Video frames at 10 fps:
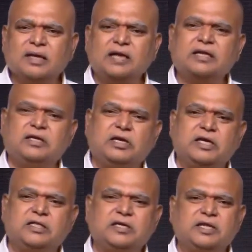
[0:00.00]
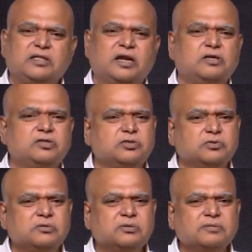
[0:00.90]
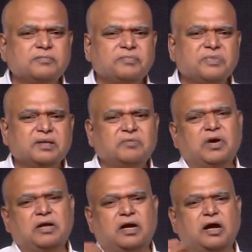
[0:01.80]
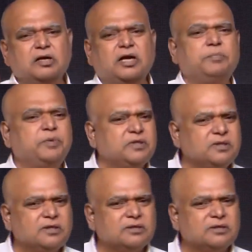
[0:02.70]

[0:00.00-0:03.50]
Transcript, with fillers: అంటే ఏదంటే అది రాయొచ్చు వాళ్ళకు హక్కు అయిపోయింది